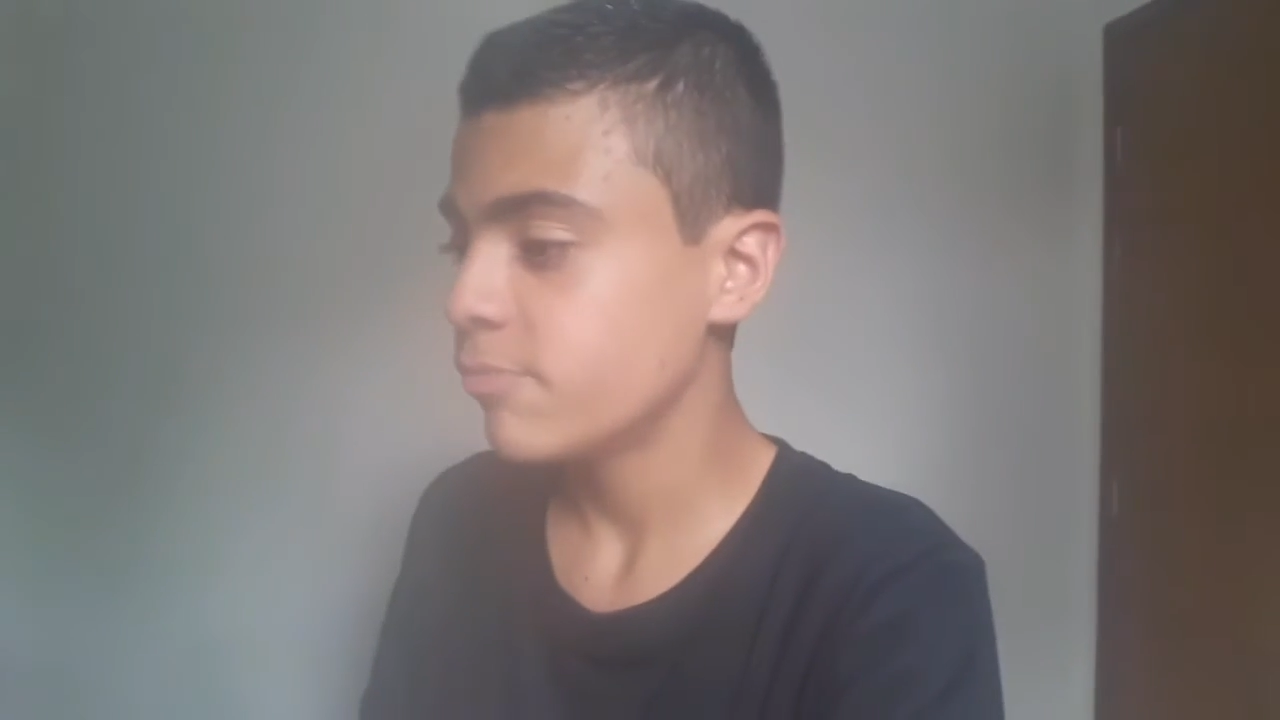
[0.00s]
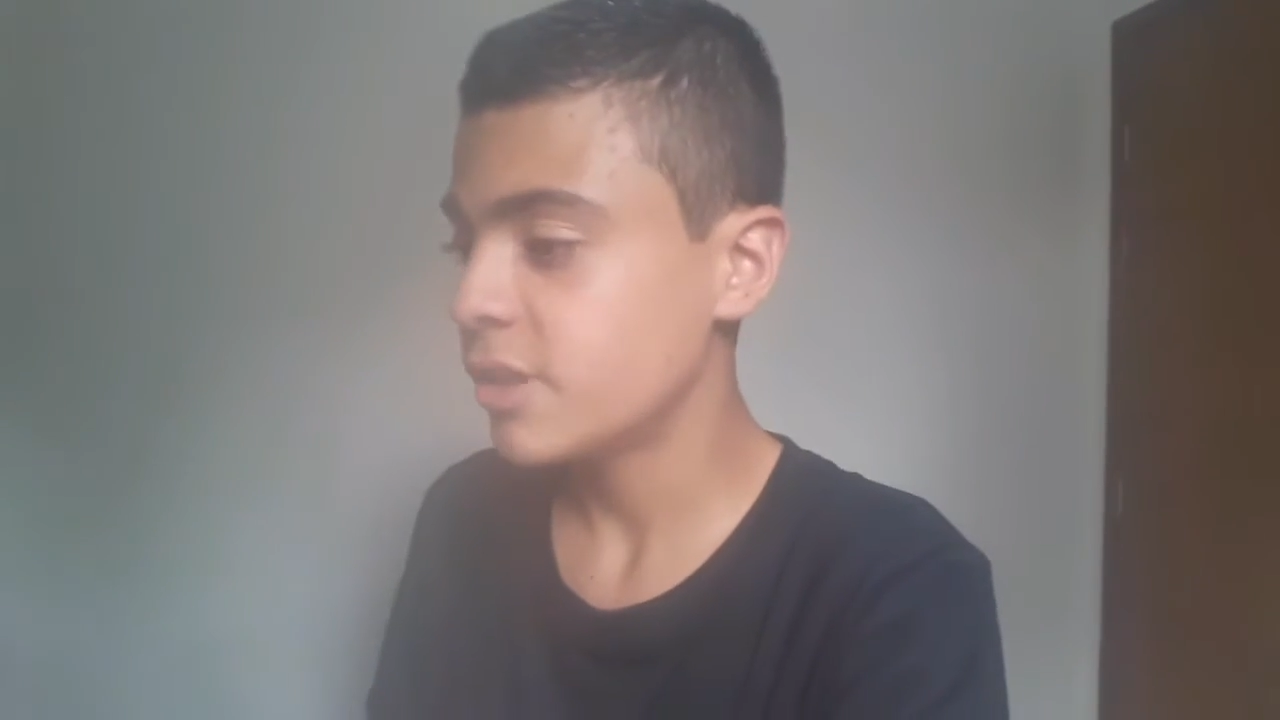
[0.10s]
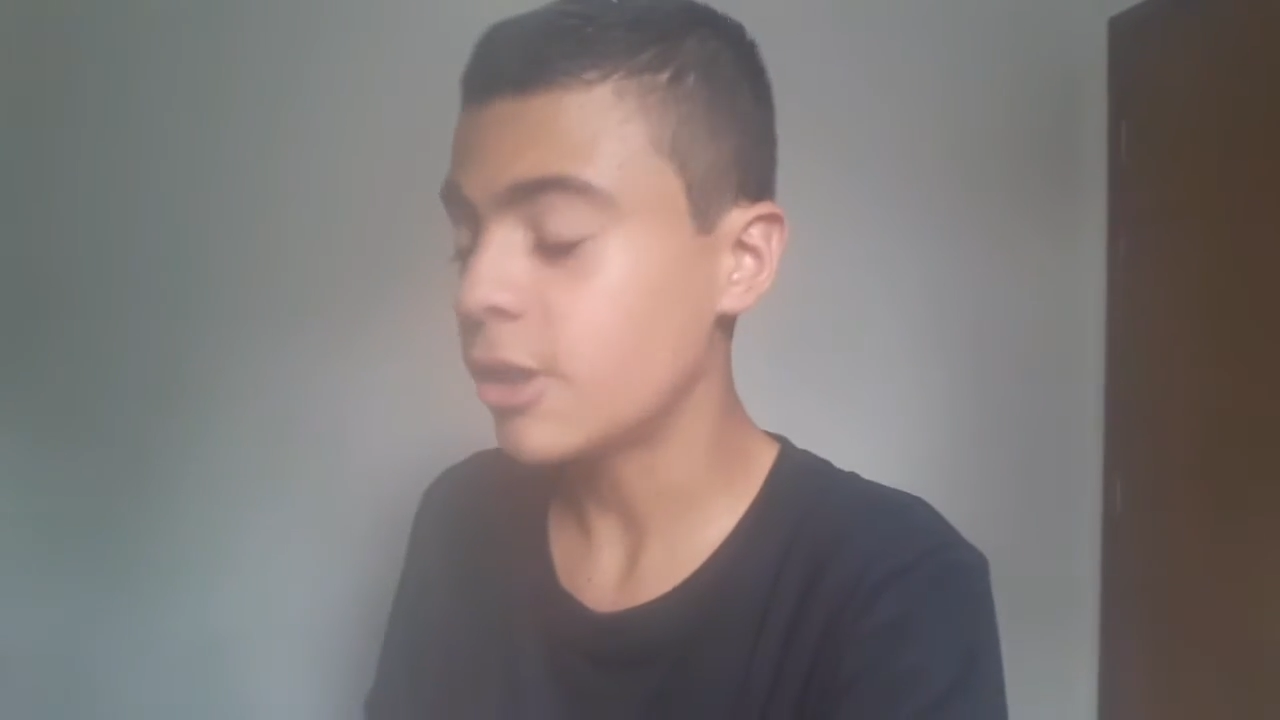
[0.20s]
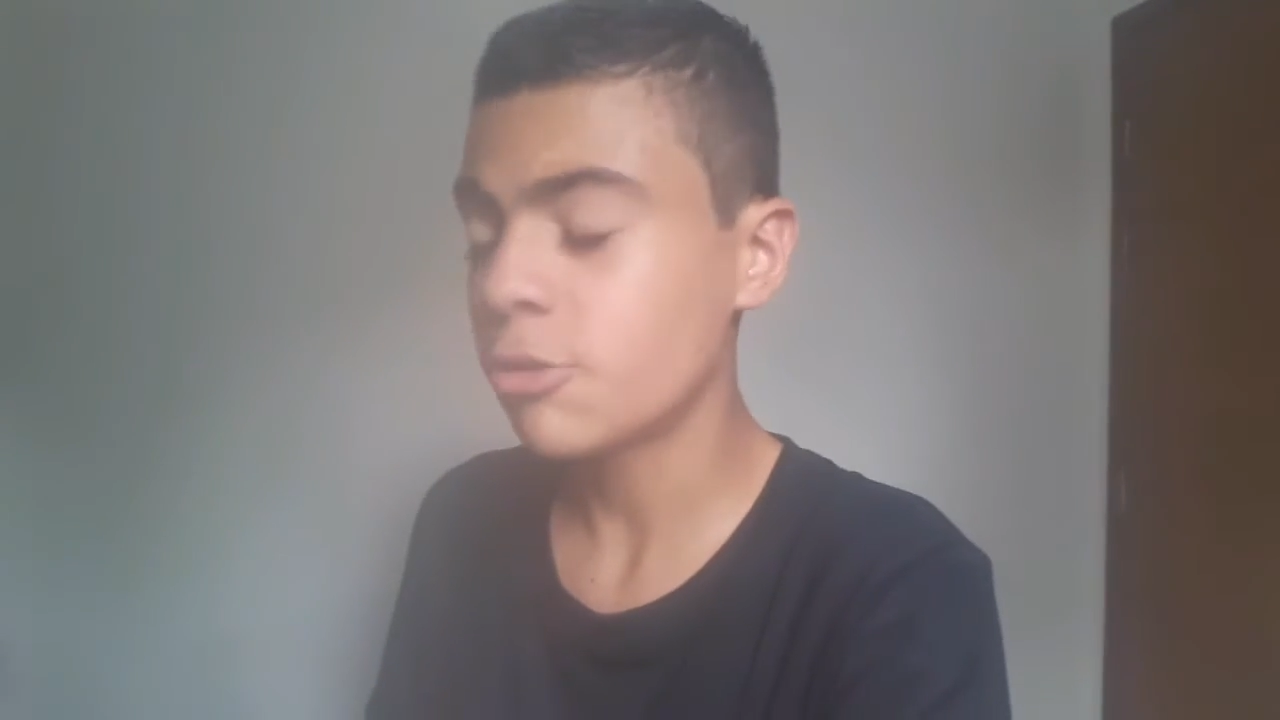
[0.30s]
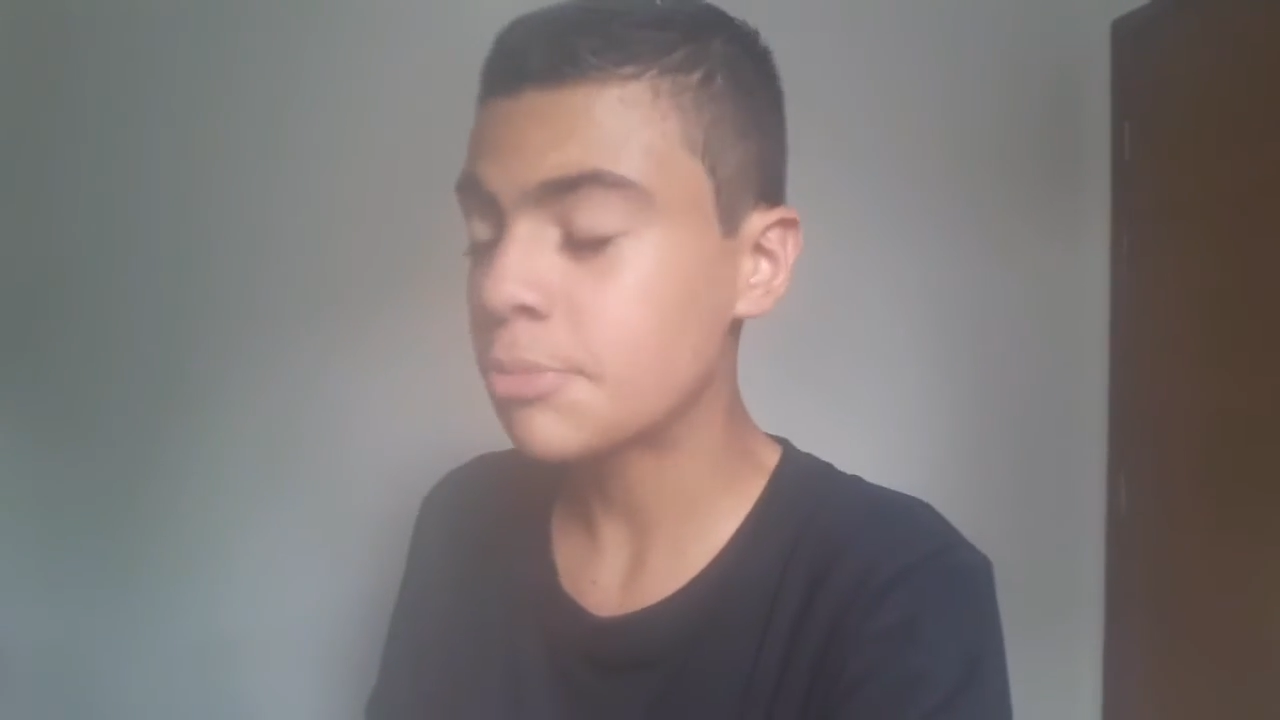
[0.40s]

certo?